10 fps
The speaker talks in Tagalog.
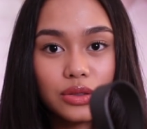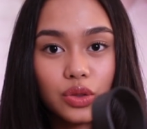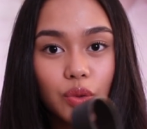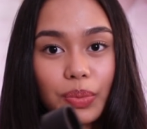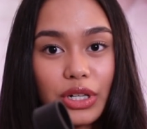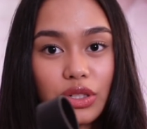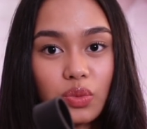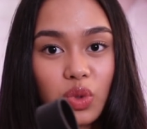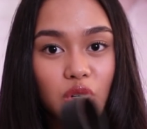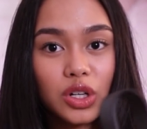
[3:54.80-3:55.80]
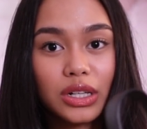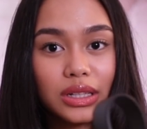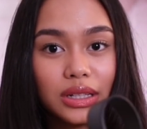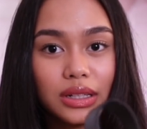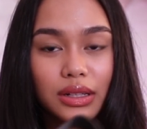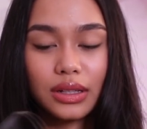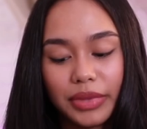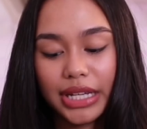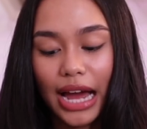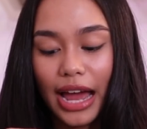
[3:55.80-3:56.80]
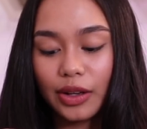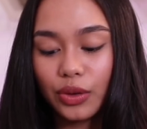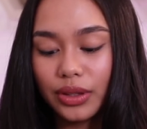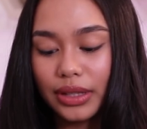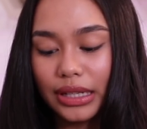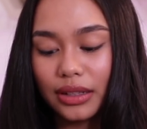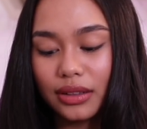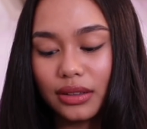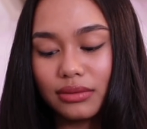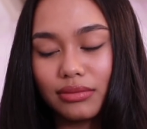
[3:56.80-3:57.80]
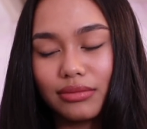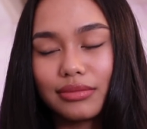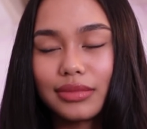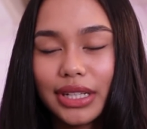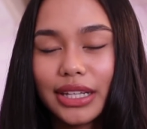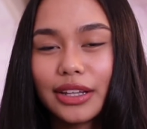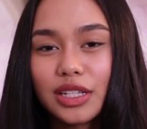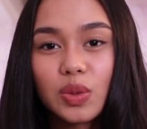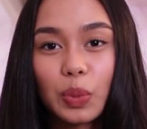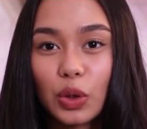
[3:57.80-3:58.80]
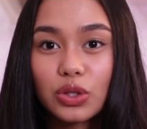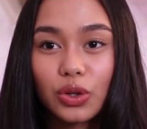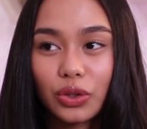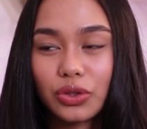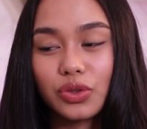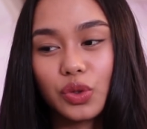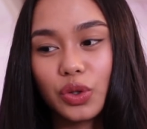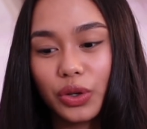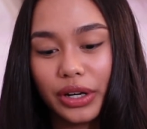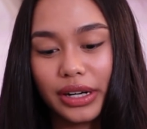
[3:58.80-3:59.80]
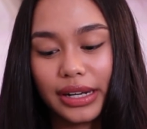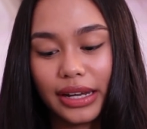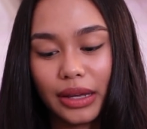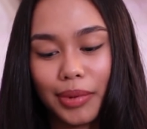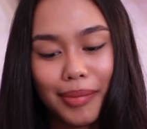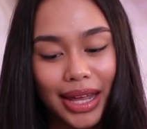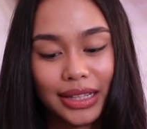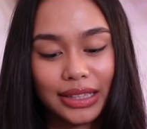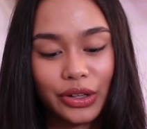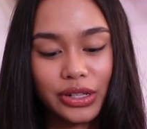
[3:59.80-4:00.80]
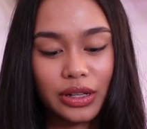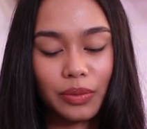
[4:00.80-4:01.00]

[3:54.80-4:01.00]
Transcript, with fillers: Super small. But yeah, I don't think i-dispose ko to soon or like ibebenta or